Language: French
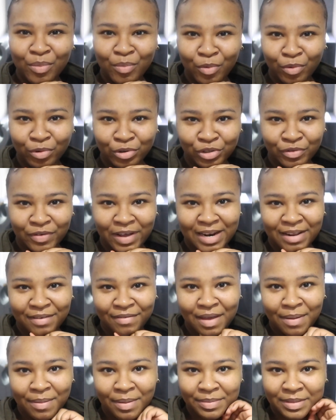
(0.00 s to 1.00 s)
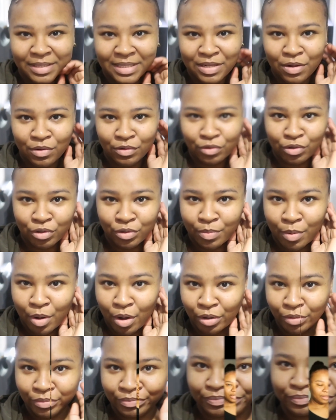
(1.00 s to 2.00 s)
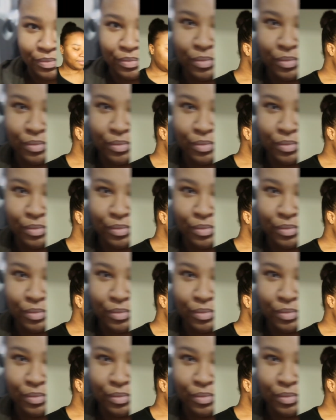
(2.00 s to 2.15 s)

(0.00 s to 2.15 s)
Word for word: bon je vais aller faire un petit séance de sport et